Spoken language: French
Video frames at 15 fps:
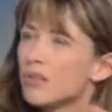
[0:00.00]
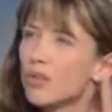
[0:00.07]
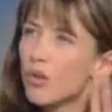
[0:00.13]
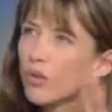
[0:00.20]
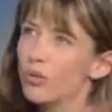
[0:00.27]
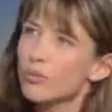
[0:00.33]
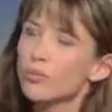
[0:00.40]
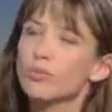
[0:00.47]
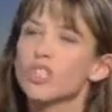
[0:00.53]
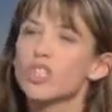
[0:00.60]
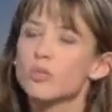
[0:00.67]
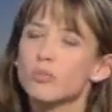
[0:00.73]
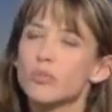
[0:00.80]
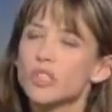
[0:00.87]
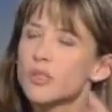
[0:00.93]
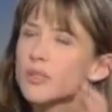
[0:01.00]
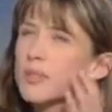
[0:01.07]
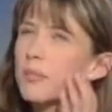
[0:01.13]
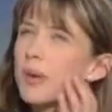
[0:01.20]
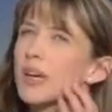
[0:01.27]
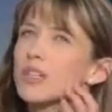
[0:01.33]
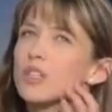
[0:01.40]
Non, moi je,
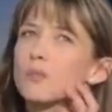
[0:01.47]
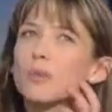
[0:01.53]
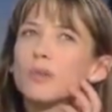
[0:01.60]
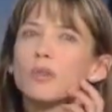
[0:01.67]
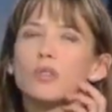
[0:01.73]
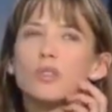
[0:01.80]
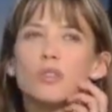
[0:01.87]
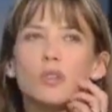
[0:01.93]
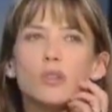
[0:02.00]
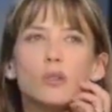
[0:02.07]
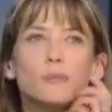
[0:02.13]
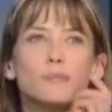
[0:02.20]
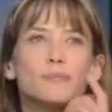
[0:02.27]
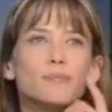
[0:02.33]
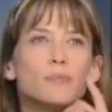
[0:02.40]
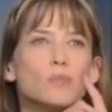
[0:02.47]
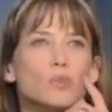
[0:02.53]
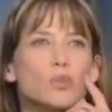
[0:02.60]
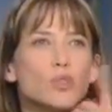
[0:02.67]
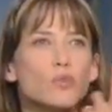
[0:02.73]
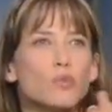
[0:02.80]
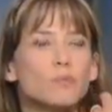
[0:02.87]
sais pas, je pense, je
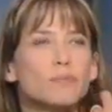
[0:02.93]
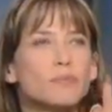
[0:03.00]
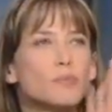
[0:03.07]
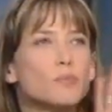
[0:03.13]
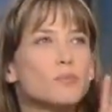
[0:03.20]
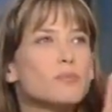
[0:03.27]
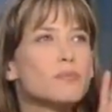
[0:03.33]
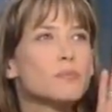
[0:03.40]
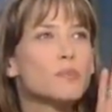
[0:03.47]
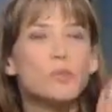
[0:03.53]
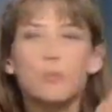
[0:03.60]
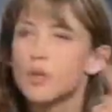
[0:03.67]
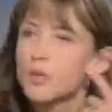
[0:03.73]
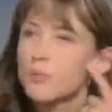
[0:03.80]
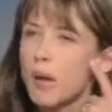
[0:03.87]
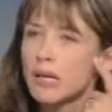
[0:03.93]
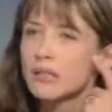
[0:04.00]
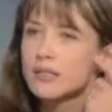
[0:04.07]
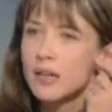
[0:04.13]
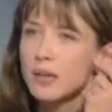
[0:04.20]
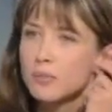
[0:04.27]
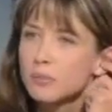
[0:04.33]
je pense pas
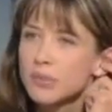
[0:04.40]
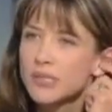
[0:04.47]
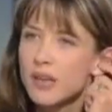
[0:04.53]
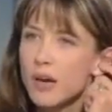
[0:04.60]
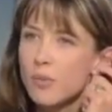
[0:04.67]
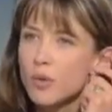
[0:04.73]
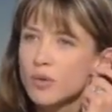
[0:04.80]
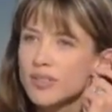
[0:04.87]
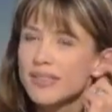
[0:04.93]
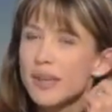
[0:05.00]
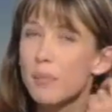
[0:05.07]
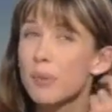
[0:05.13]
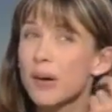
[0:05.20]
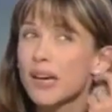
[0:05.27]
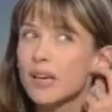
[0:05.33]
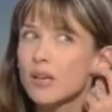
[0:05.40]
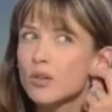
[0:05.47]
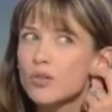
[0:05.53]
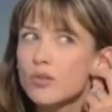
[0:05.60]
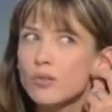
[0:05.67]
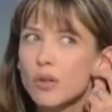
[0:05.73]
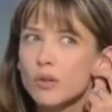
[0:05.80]
à ça, bizarrement. C'est après,
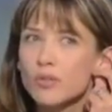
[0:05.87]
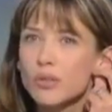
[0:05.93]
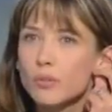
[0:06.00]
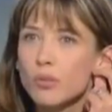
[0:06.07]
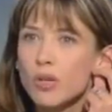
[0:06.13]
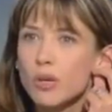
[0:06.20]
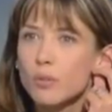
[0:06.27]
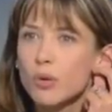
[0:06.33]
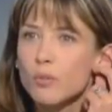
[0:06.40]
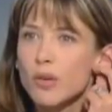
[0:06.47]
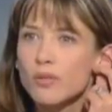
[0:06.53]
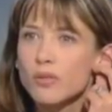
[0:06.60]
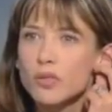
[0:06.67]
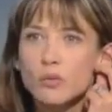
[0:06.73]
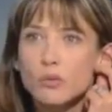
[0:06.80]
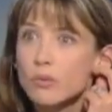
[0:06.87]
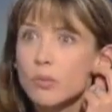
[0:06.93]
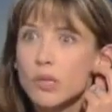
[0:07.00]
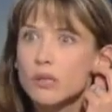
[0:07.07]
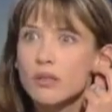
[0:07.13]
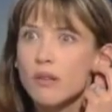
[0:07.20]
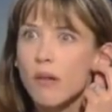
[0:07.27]
quand je vais voir le film pour la première fois, je me
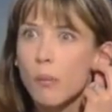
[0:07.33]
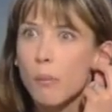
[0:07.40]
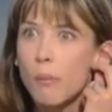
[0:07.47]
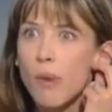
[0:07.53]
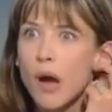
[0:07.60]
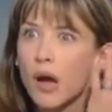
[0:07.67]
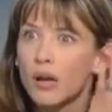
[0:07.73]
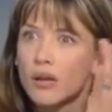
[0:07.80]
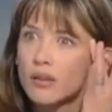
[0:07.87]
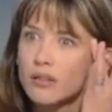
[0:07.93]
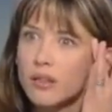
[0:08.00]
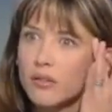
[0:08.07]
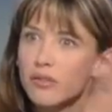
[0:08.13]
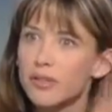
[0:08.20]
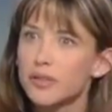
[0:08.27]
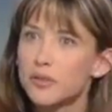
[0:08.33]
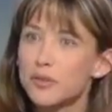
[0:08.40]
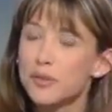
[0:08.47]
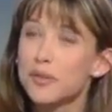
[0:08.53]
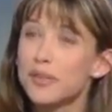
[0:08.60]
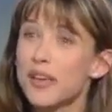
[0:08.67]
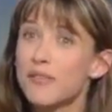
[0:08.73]
dis, mais ça va pas, qu'est-ce que
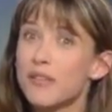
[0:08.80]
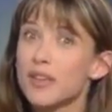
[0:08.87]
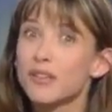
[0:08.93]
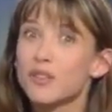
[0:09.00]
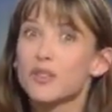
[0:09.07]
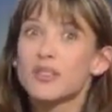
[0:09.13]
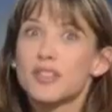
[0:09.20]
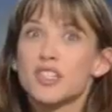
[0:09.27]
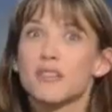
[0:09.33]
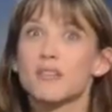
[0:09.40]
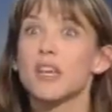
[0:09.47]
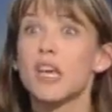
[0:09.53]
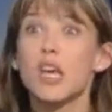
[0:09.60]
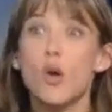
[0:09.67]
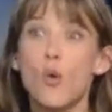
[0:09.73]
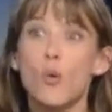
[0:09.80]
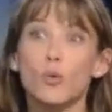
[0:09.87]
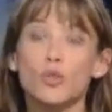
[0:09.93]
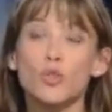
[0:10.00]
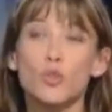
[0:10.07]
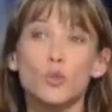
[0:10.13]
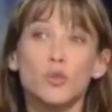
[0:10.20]
fait Il y avait, j'avais,
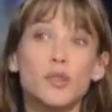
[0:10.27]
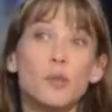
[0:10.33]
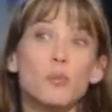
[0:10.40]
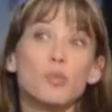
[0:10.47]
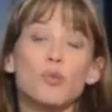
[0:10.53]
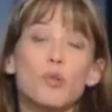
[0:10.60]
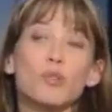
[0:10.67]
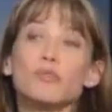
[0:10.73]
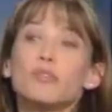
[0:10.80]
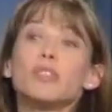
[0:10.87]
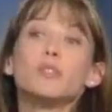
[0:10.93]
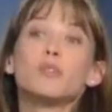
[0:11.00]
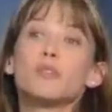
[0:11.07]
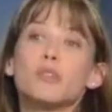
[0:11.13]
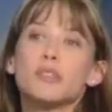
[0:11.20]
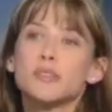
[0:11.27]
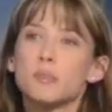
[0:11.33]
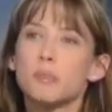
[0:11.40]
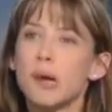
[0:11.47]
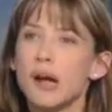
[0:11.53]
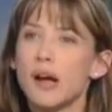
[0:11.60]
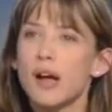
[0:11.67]
on saute un peu dans le vide, enfin,
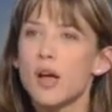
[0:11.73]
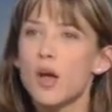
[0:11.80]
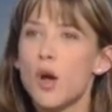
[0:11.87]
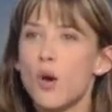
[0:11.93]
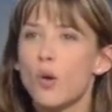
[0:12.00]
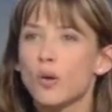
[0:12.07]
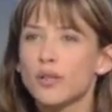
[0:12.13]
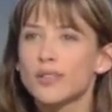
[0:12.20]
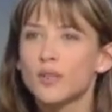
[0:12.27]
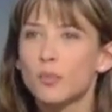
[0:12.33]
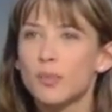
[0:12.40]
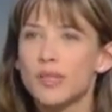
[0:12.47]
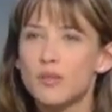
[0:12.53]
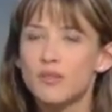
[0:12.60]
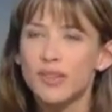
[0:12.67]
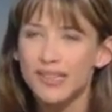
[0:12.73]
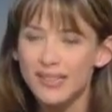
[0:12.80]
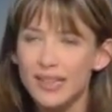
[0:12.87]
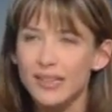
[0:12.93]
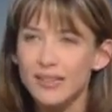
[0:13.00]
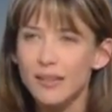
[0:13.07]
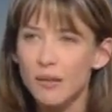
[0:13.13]
c'est pas, on risque pas de se
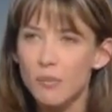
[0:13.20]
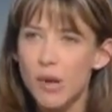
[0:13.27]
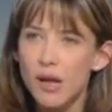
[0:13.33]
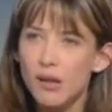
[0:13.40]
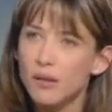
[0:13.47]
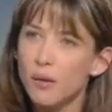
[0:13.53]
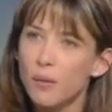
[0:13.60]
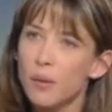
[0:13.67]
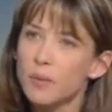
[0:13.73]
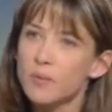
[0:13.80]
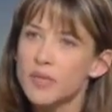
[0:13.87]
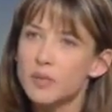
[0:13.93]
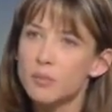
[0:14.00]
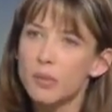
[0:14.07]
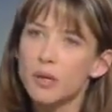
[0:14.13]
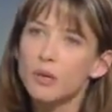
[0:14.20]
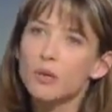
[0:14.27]
faire très très mal quand même, c'est